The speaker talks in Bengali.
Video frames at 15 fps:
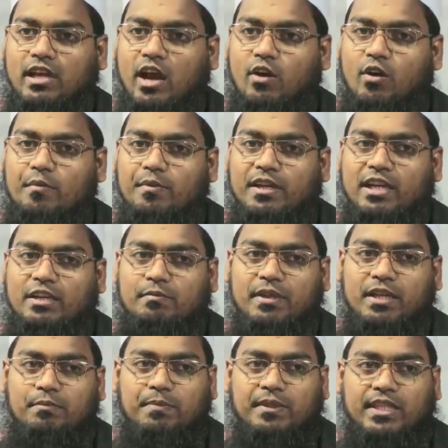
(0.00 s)
আওয়ামী লীগ
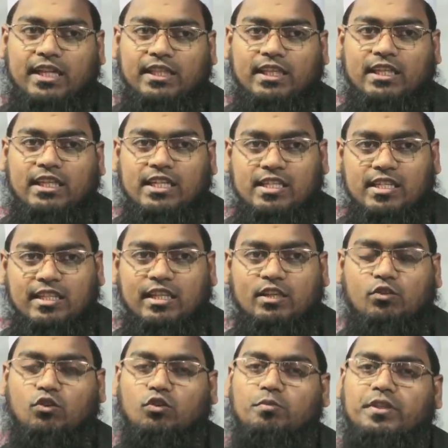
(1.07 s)
বিএনপি তাদের নিজেদের
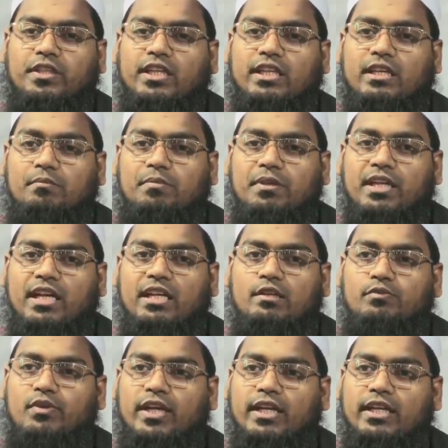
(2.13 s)
কর্মীদেরকে বিরিয়ানির
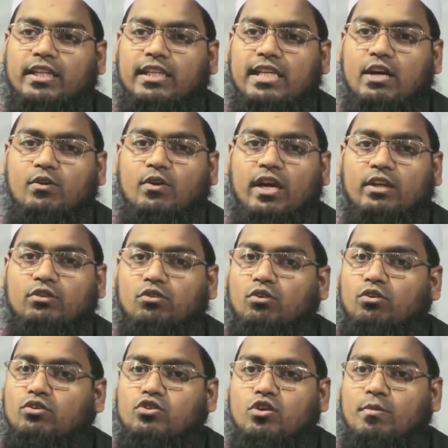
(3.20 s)
প্যাকেট দিয়েও এত
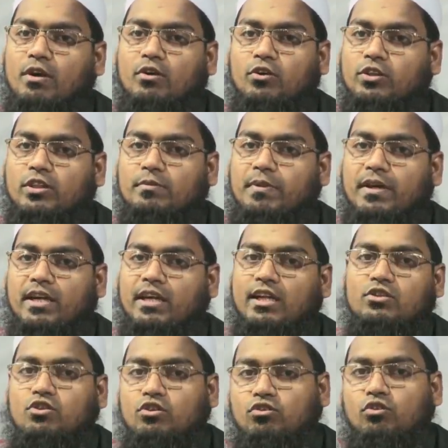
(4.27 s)
লোক জমা করতে পারে না
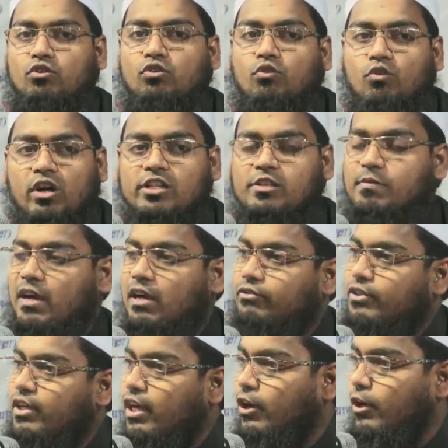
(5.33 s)
যত লোক ওয়াজ
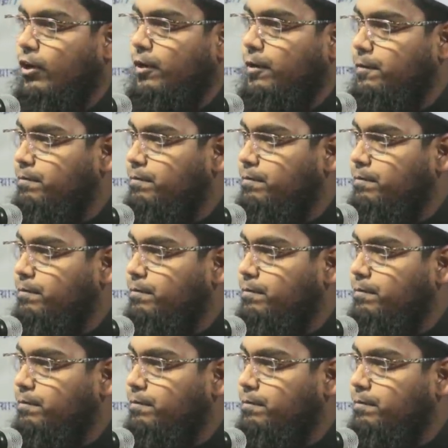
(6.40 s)
মাহফিলে হয়